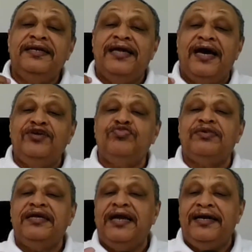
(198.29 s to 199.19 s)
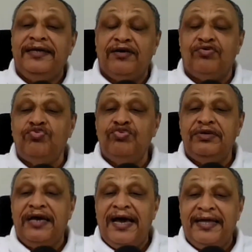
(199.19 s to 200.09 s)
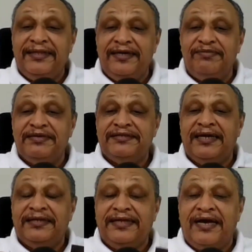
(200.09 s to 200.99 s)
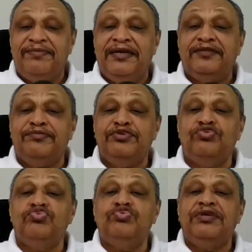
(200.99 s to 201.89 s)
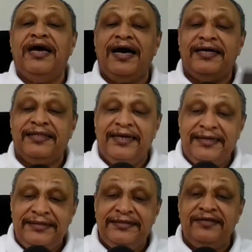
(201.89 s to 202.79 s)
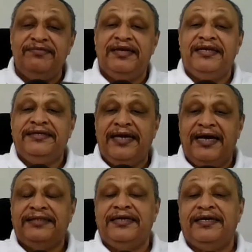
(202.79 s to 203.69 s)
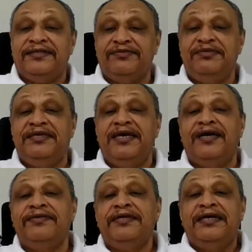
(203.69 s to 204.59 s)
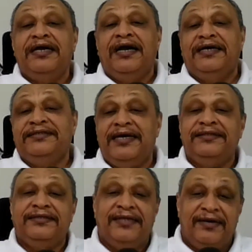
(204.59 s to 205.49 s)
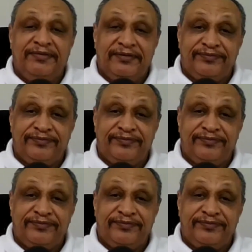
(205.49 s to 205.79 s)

لا يمكن أن يكون هذه المسألة اتعملت بدون أخذ الإذن من الجهات الرسمية عشان تدعمه